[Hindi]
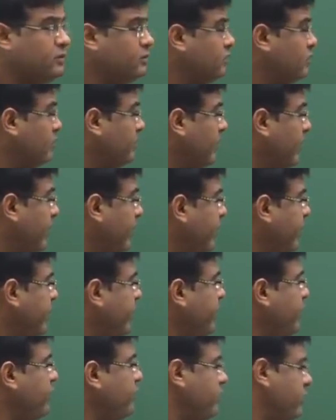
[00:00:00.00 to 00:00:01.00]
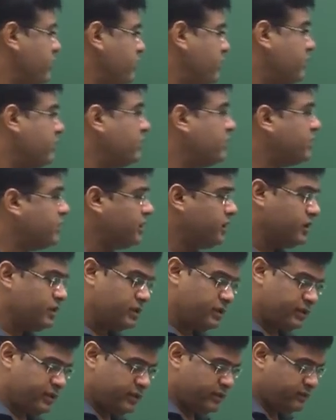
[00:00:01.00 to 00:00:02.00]
सो माई रेटिंग टू दिस क्वेश्चन
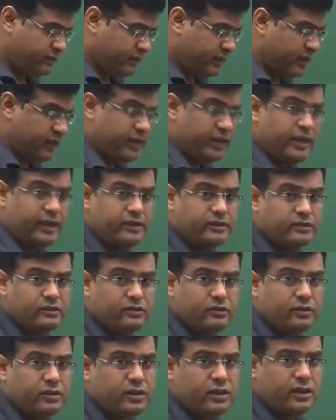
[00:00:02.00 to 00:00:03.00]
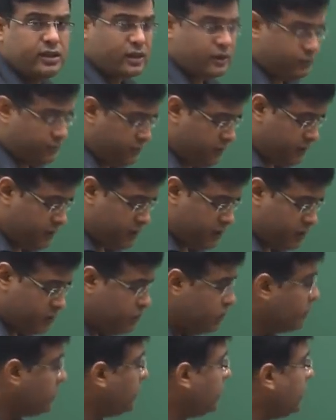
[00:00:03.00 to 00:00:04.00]
इज़ वेरी नाइस क्योंकि ये काफ़ी अच्छा
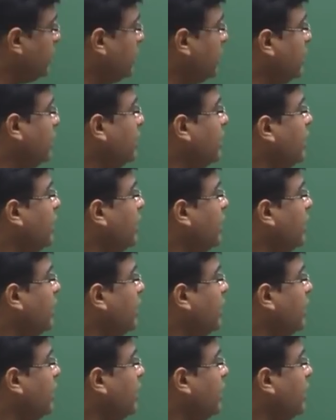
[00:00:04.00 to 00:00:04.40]
क्वेश्चन है